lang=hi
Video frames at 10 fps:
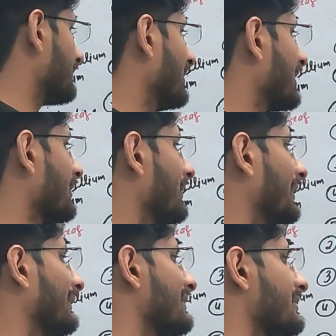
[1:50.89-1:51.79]
स्टमक के
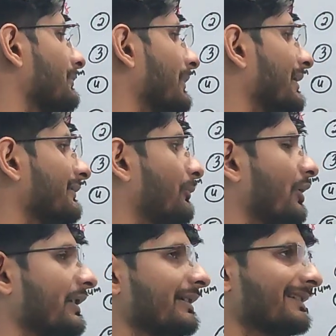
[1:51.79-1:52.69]
बाद
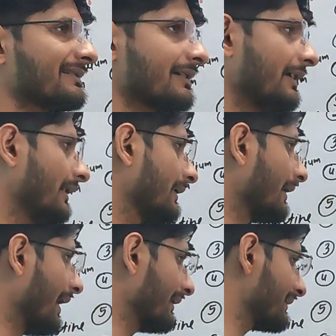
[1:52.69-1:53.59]
स्मॉल इंटेस्टाइन
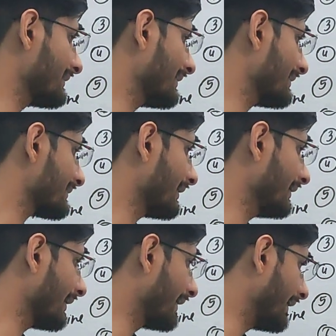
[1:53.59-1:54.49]
लार्ज
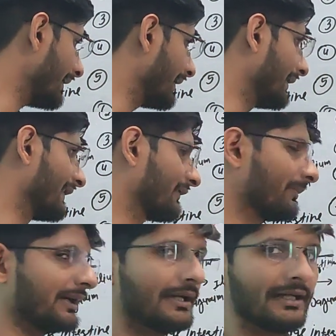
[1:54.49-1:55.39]
इंटेस्टाइन एंड एनस
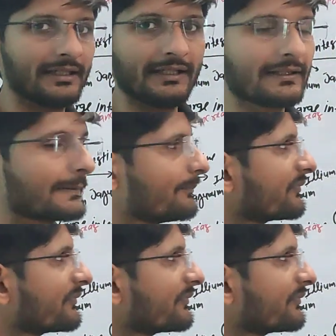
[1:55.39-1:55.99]
पढ़ना है ठीक